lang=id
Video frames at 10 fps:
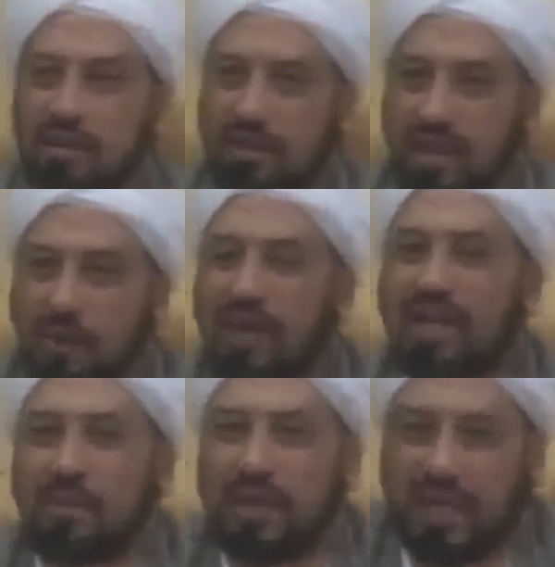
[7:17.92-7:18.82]
Gambarannya
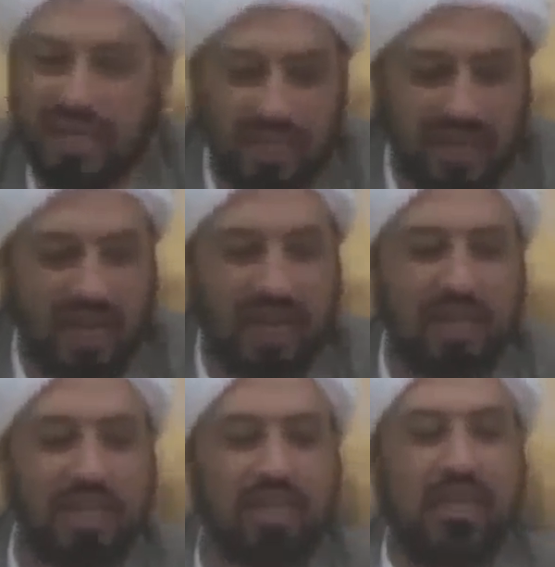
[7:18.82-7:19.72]
begini, kan
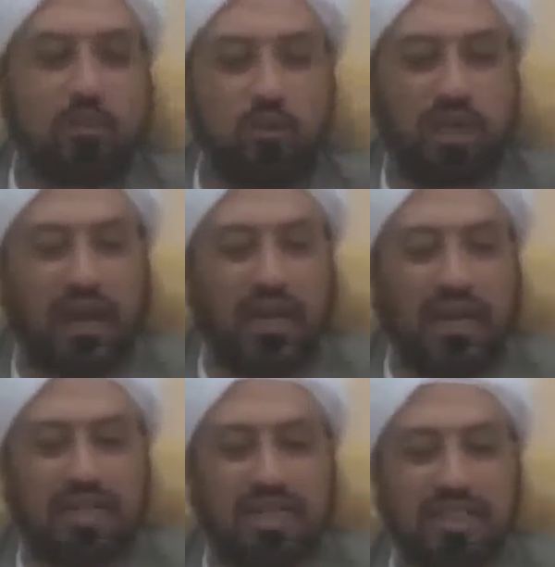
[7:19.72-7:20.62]
kalladzi idza juriha
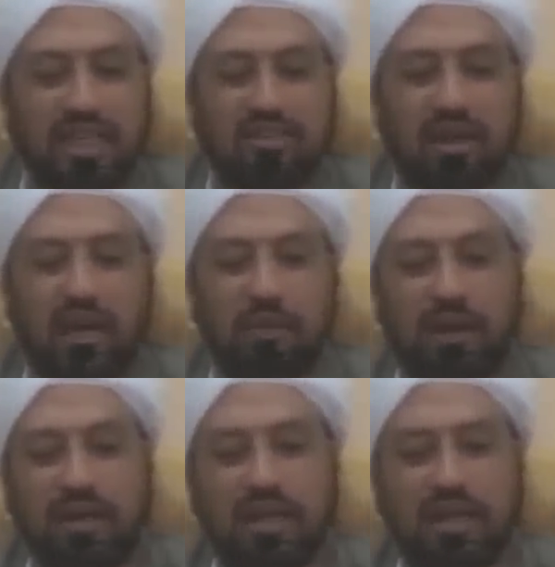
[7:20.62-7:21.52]
ya'tazil sahibar
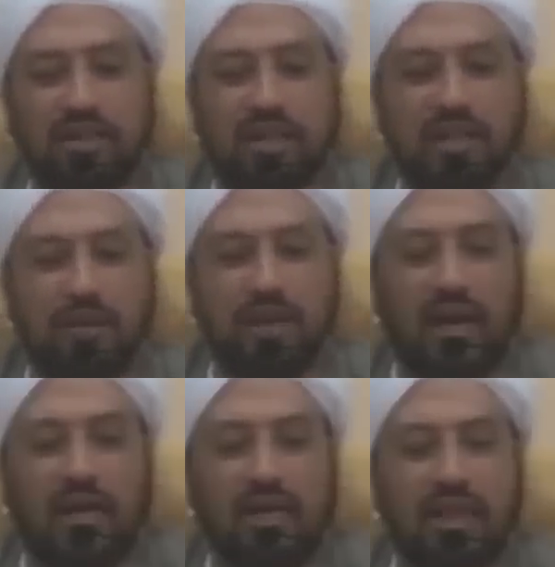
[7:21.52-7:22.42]
rihi thayyib li
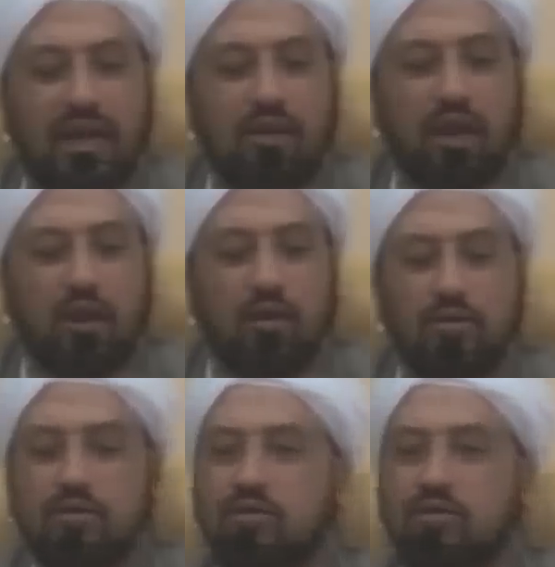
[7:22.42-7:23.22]
alla yadhhar dararuh.